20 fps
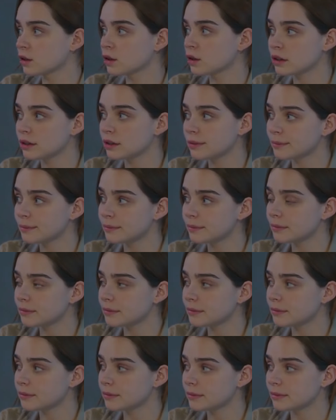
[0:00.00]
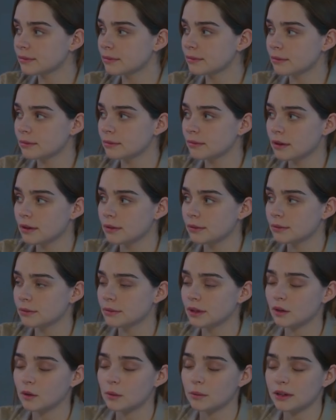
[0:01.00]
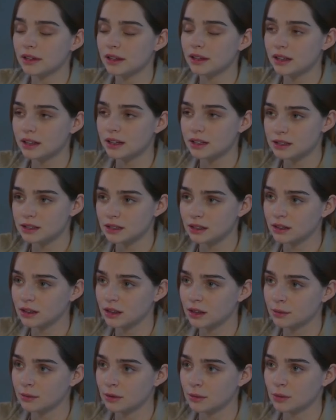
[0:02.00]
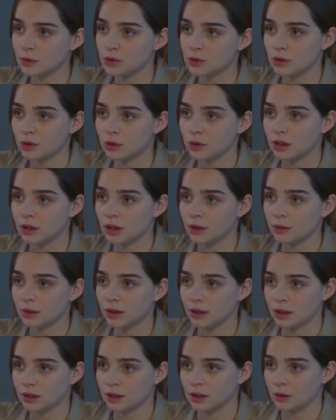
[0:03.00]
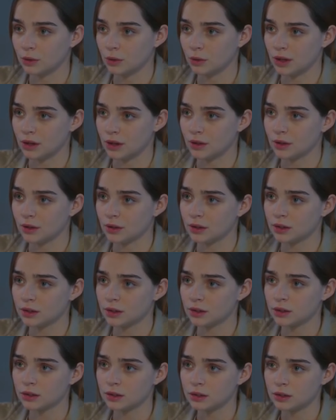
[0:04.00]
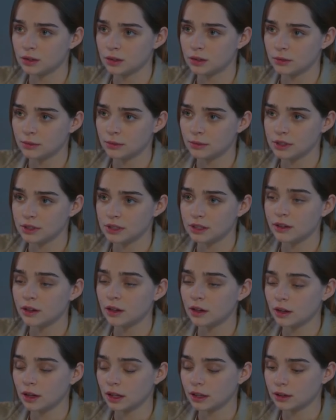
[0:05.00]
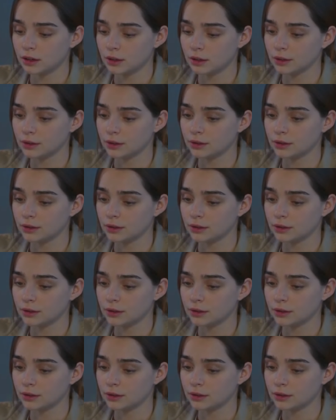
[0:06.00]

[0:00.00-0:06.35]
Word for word: Hoy mi compañera de celda me puso una cuerda en el cuello. estaba ahorcando.